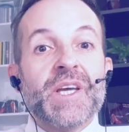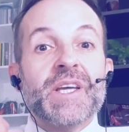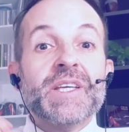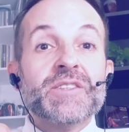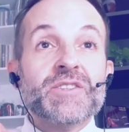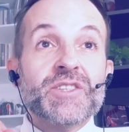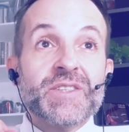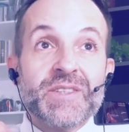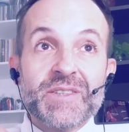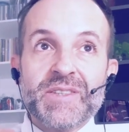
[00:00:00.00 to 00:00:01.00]
estes
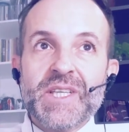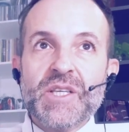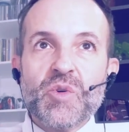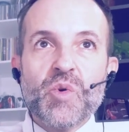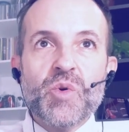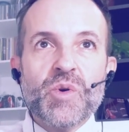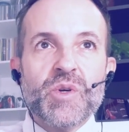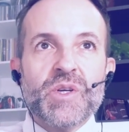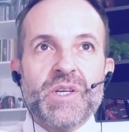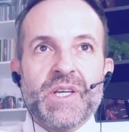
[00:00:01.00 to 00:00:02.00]
cinco
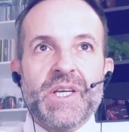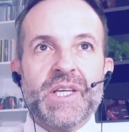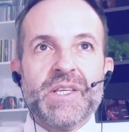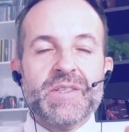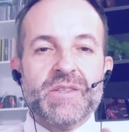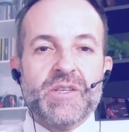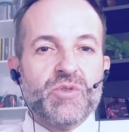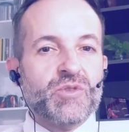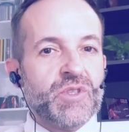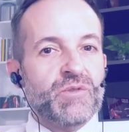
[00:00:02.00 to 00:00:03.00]

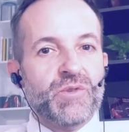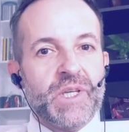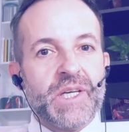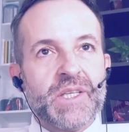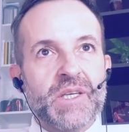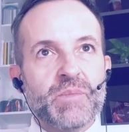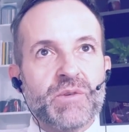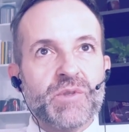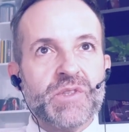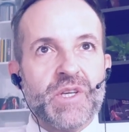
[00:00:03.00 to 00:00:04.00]
requisitos que eu vou ler aqui para
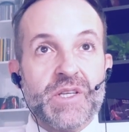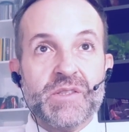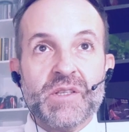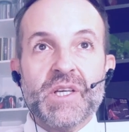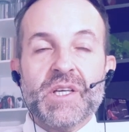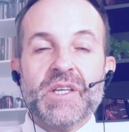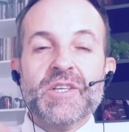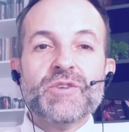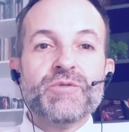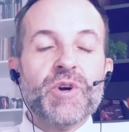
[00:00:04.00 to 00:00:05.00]
vocês, e
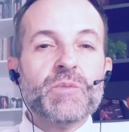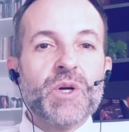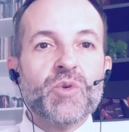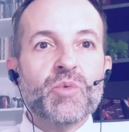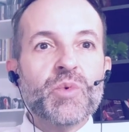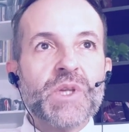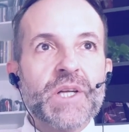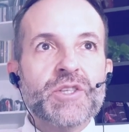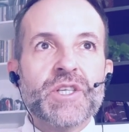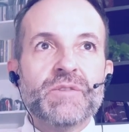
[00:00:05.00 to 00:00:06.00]
de forma
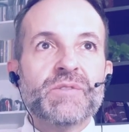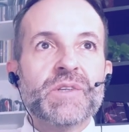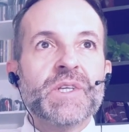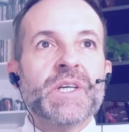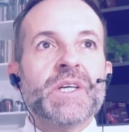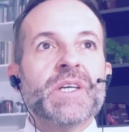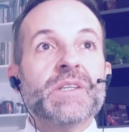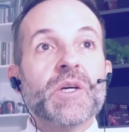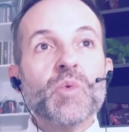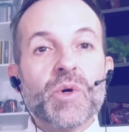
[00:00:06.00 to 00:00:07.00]
cumulativa.
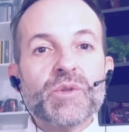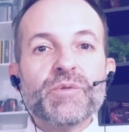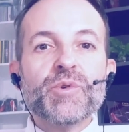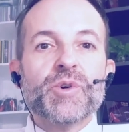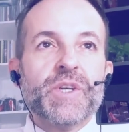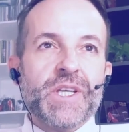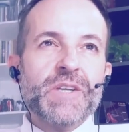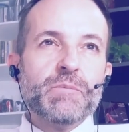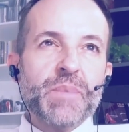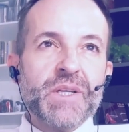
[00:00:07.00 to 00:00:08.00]
Então, quando for
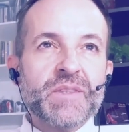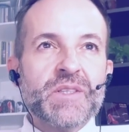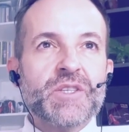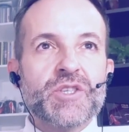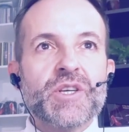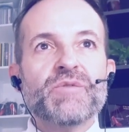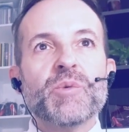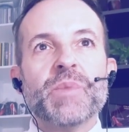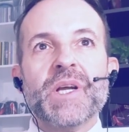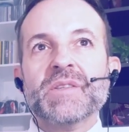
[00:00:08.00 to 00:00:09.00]

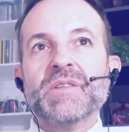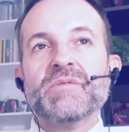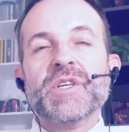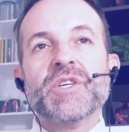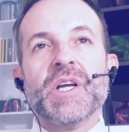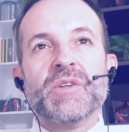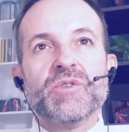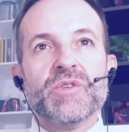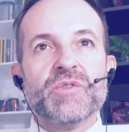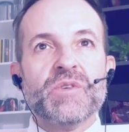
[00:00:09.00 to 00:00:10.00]
imprescindível para as
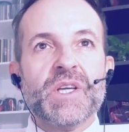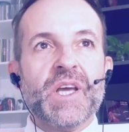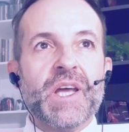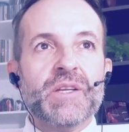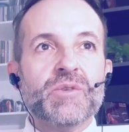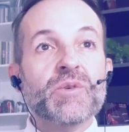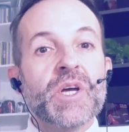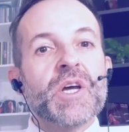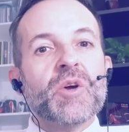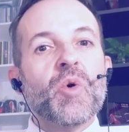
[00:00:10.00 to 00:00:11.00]
investigações do inquérito,
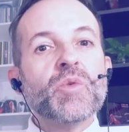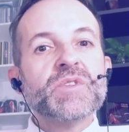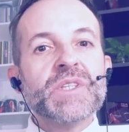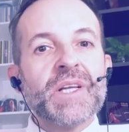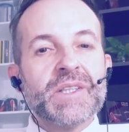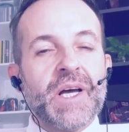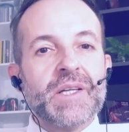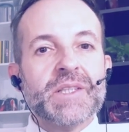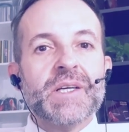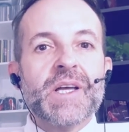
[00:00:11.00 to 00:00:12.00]

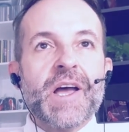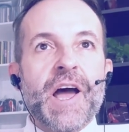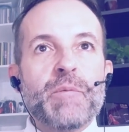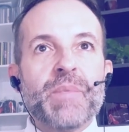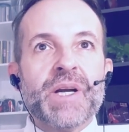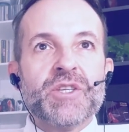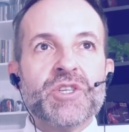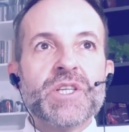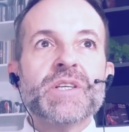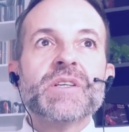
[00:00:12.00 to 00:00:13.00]
constatada a
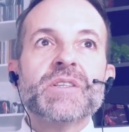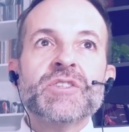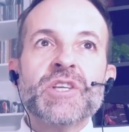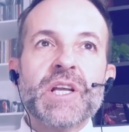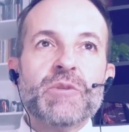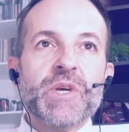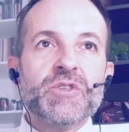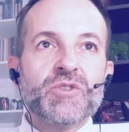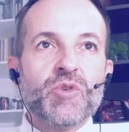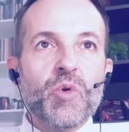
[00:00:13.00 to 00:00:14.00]
partir de
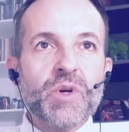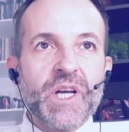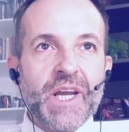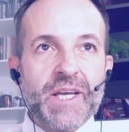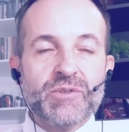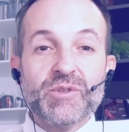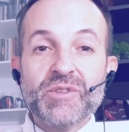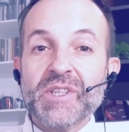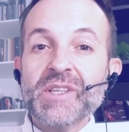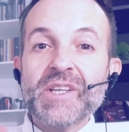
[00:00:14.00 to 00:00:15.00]
elementos
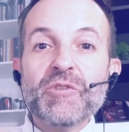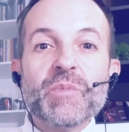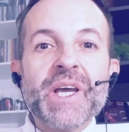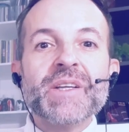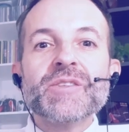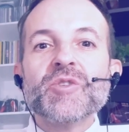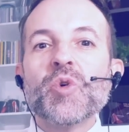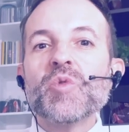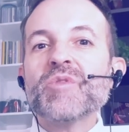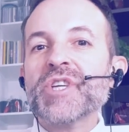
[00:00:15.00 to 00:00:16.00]
concretos e não meras
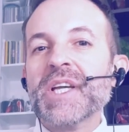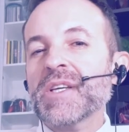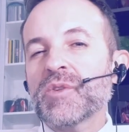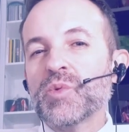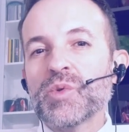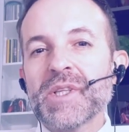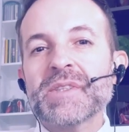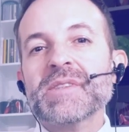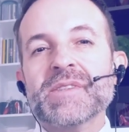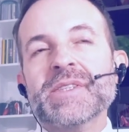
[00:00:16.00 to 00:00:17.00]

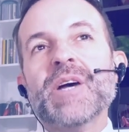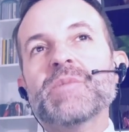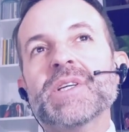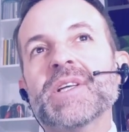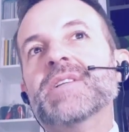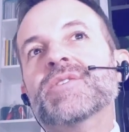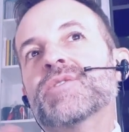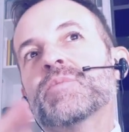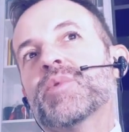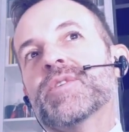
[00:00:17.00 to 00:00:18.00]
conjecturas, sabe, aquelas
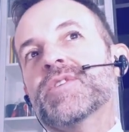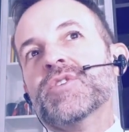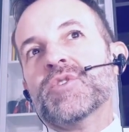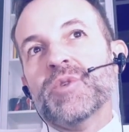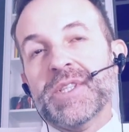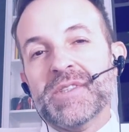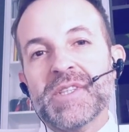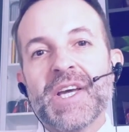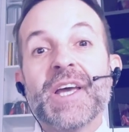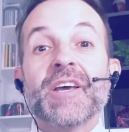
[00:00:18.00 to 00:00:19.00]
suposições,
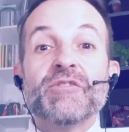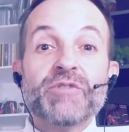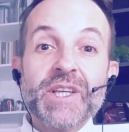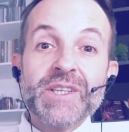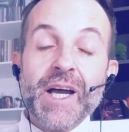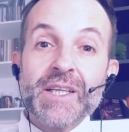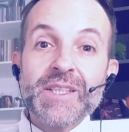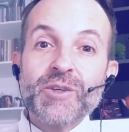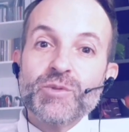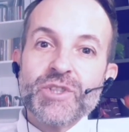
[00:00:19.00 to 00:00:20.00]

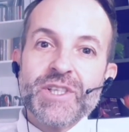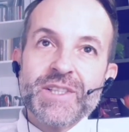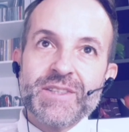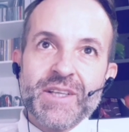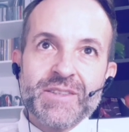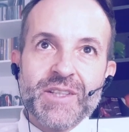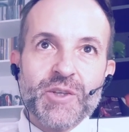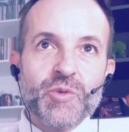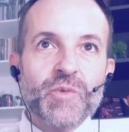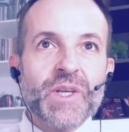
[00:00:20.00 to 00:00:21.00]
vedada a
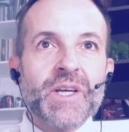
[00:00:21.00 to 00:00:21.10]
utilização